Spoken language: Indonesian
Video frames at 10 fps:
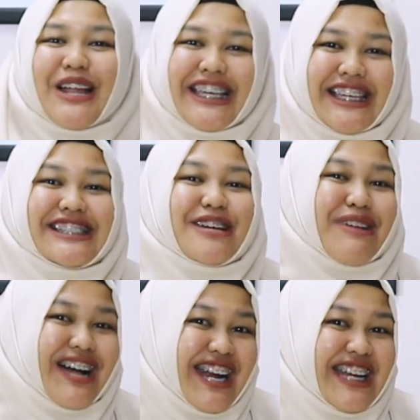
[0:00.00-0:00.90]
lagi sama
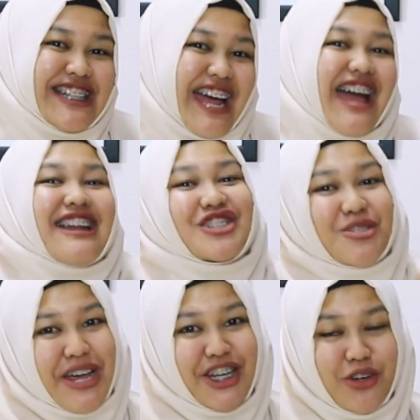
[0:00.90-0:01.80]
Kanesha di
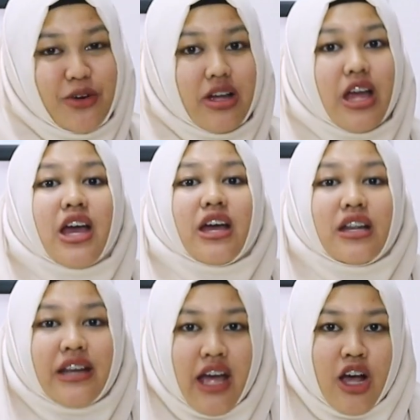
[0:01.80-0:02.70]
Cobain Yuk.
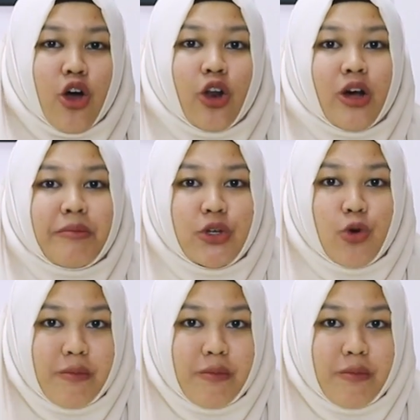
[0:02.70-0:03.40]
Nah, kalau minggu